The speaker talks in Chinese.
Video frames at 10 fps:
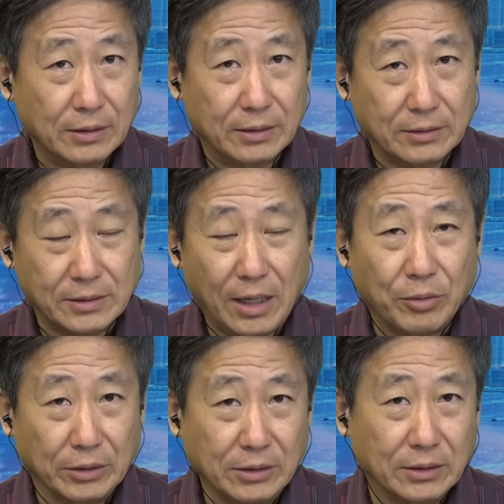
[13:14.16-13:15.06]
撒
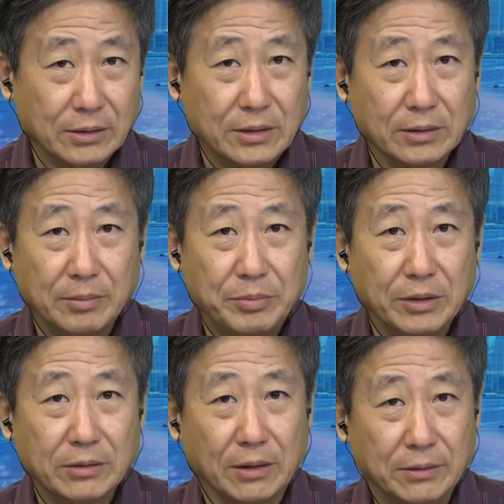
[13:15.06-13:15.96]
谎的可能性也比
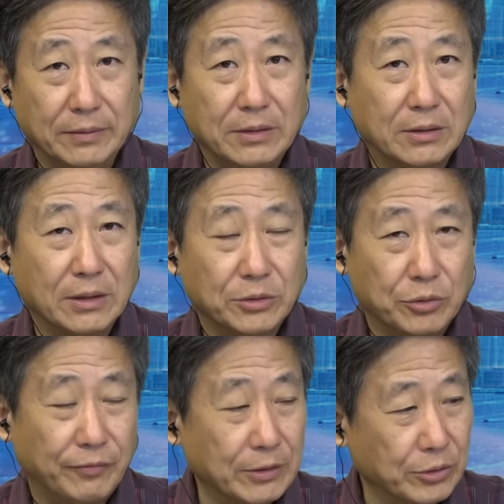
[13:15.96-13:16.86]
较小，因为你这个就
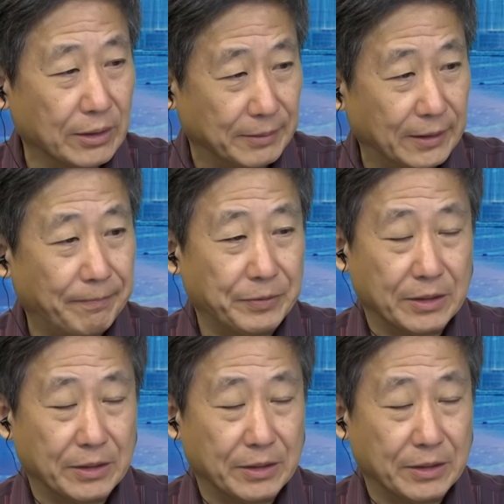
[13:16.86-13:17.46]
是犯罪了嘛，你